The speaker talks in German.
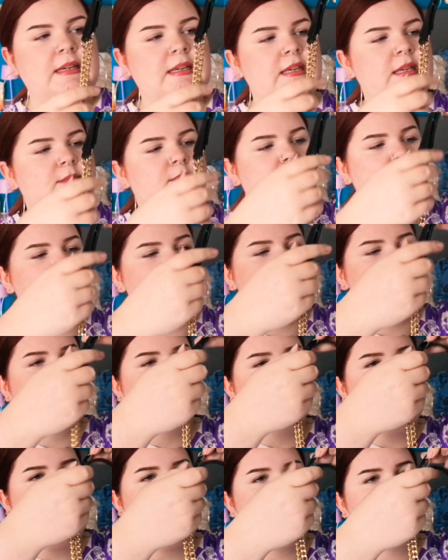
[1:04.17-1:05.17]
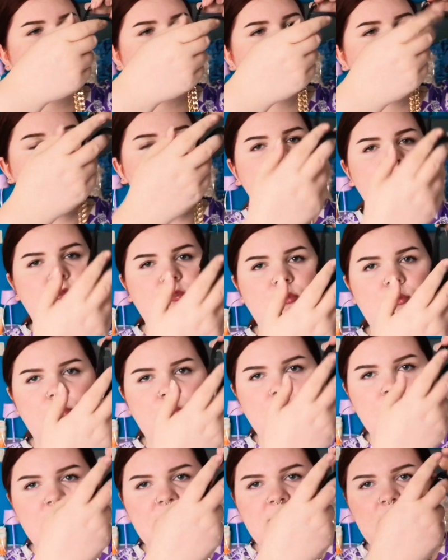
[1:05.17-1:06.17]
Riemen, Henkeln und
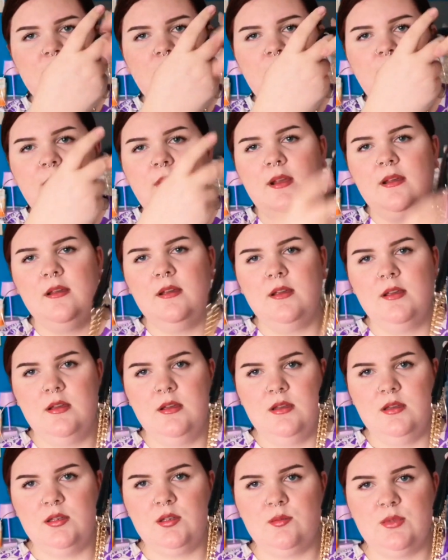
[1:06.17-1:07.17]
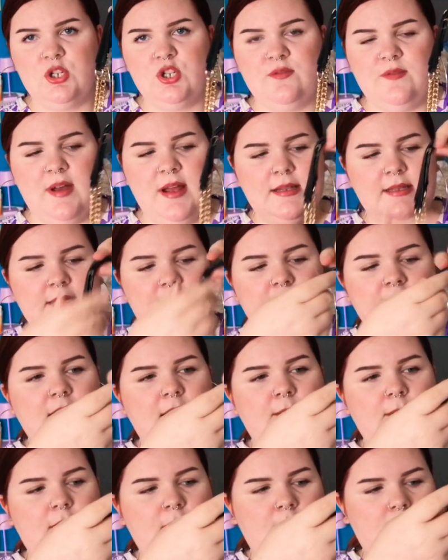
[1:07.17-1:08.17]
oben ein bisschen nochmal so mit schwarz. Die
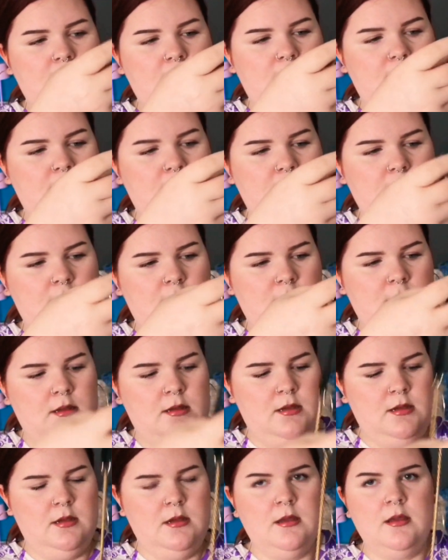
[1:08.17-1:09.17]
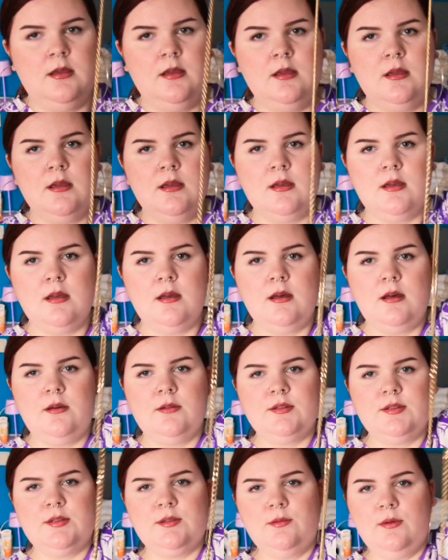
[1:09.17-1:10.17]
kann man
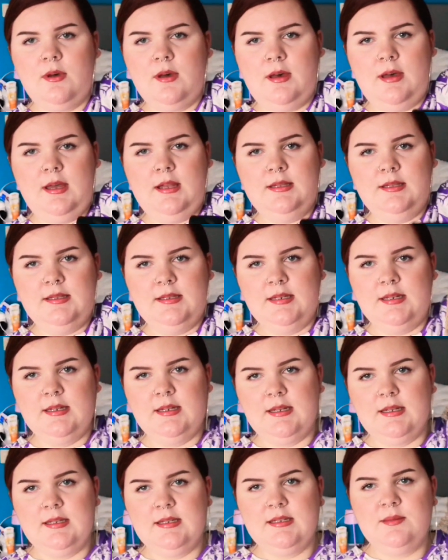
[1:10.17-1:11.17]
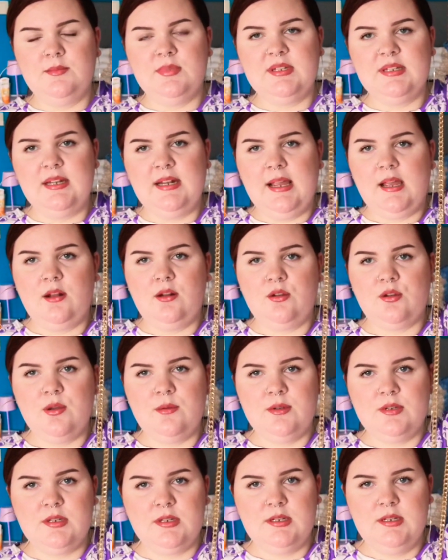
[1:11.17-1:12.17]
auch so ranziehen, dann ist sie ein bisschen länger, dann
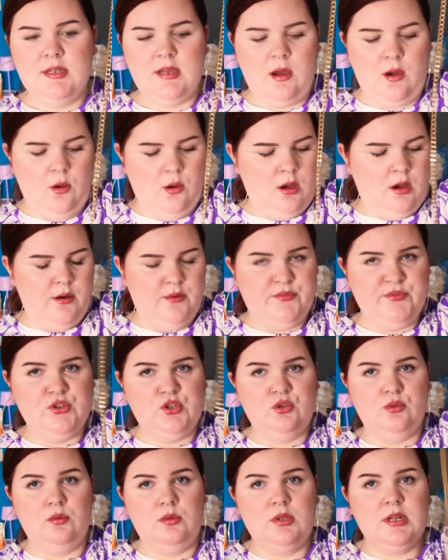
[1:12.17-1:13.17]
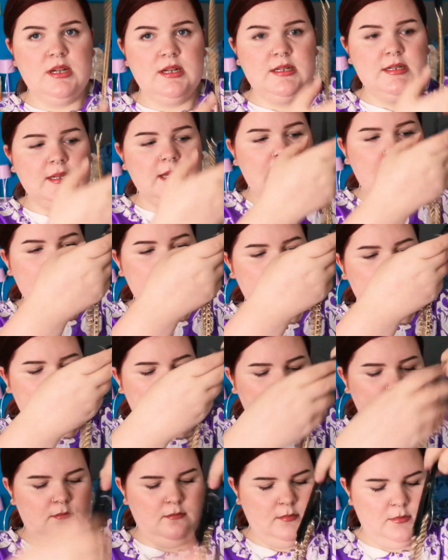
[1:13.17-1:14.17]
könnt ihr die auch auf Shoulder
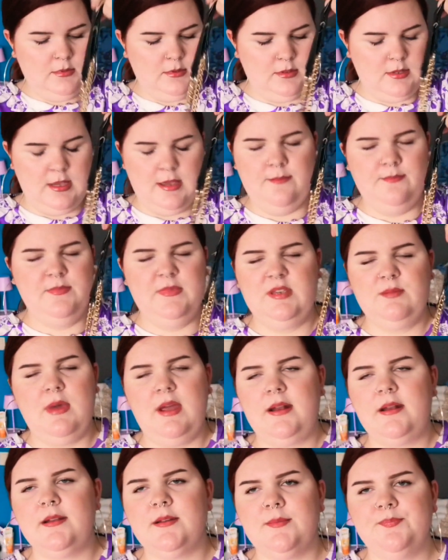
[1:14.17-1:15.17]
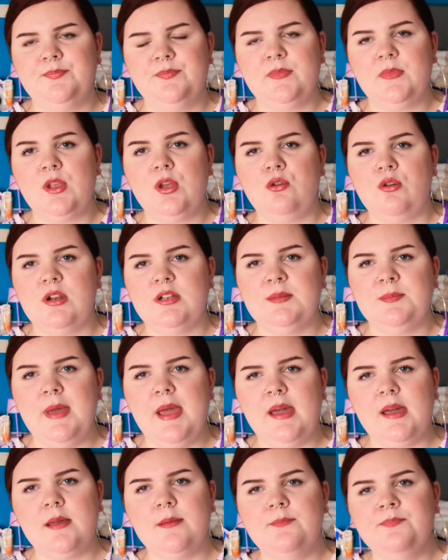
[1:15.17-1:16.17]
zeigen. Ähm, ich meine
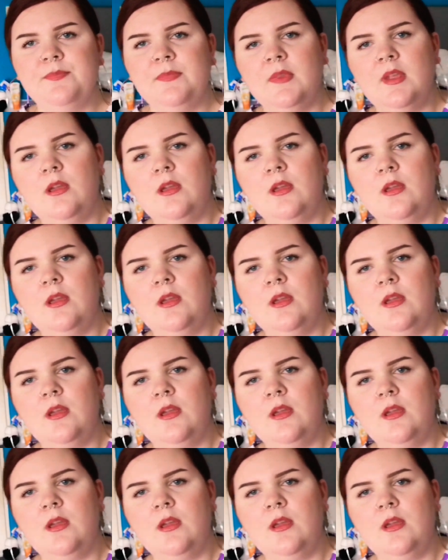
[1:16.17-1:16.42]
Crossback.